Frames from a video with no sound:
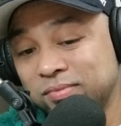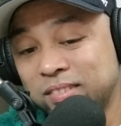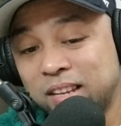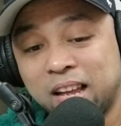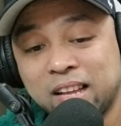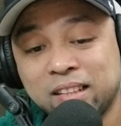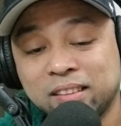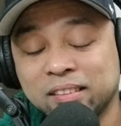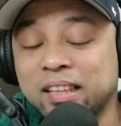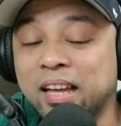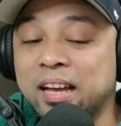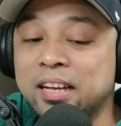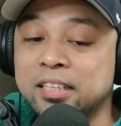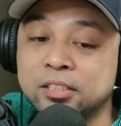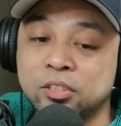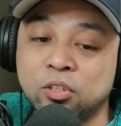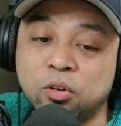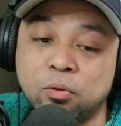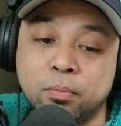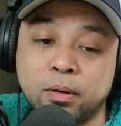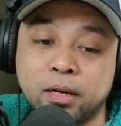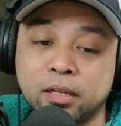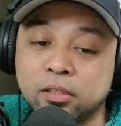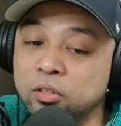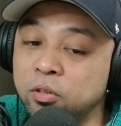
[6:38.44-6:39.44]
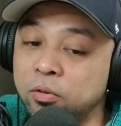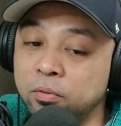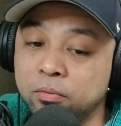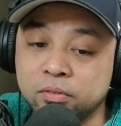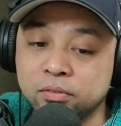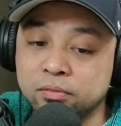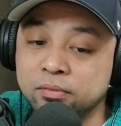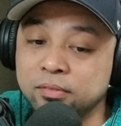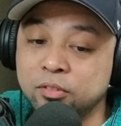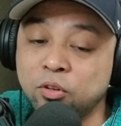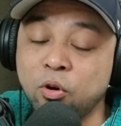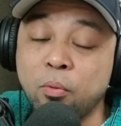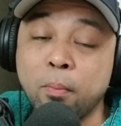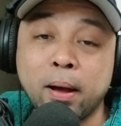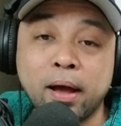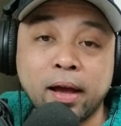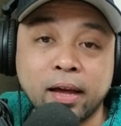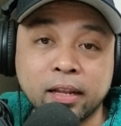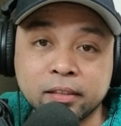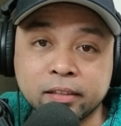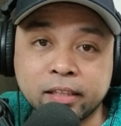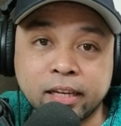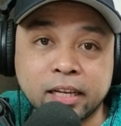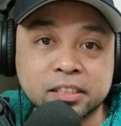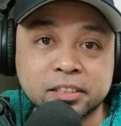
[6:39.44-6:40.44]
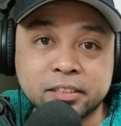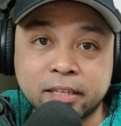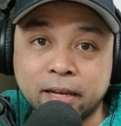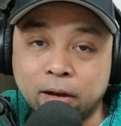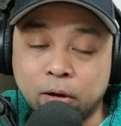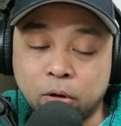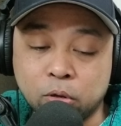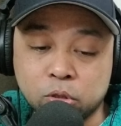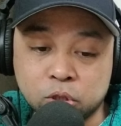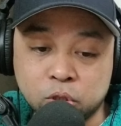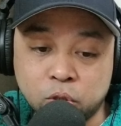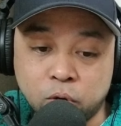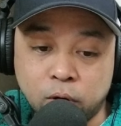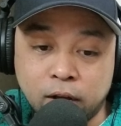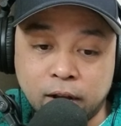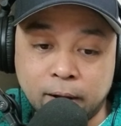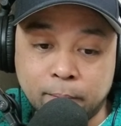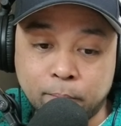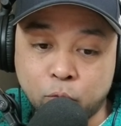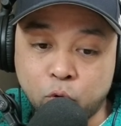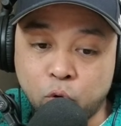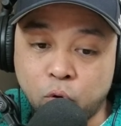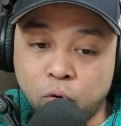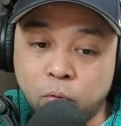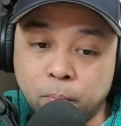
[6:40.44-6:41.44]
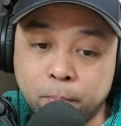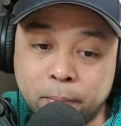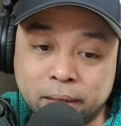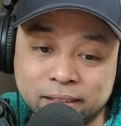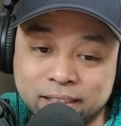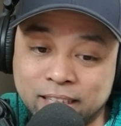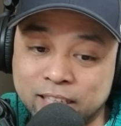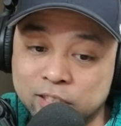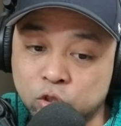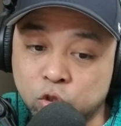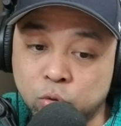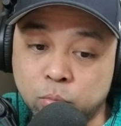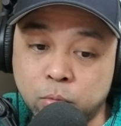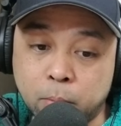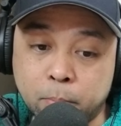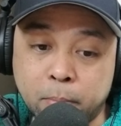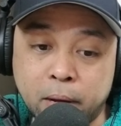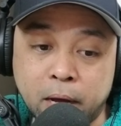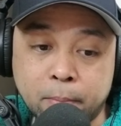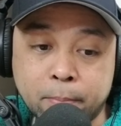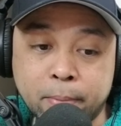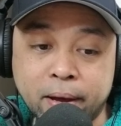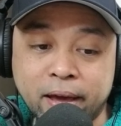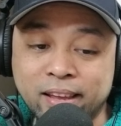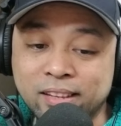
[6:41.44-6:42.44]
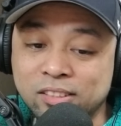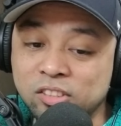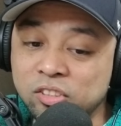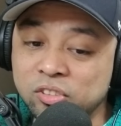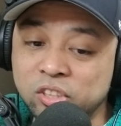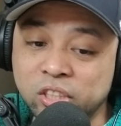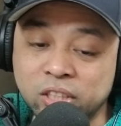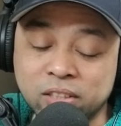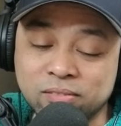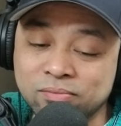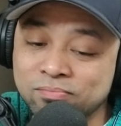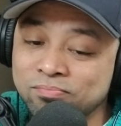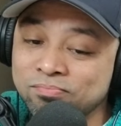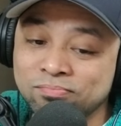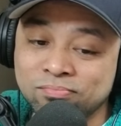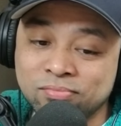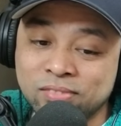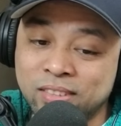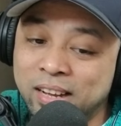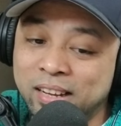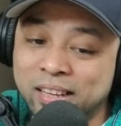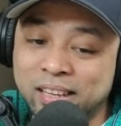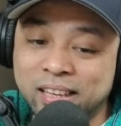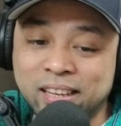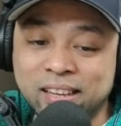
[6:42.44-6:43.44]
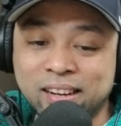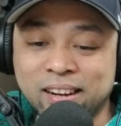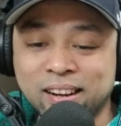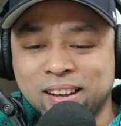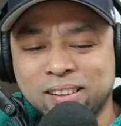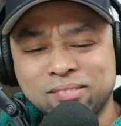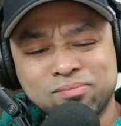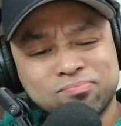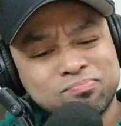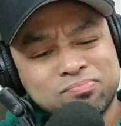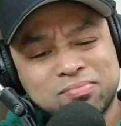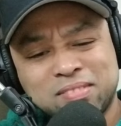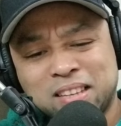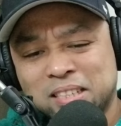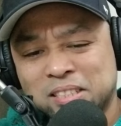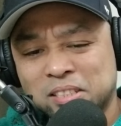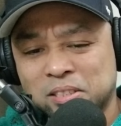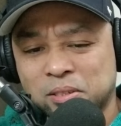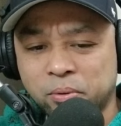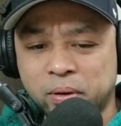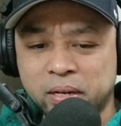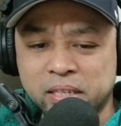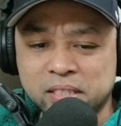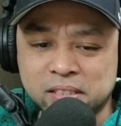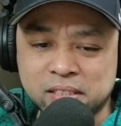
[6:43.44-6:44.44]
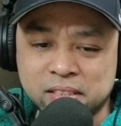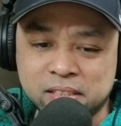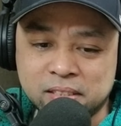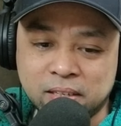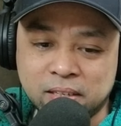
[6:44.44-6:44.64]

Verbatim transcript: Ang taas sobra to. Kumakanta kasi ako, so alam ko kung mataas or mababa. And Akira, that's crazy.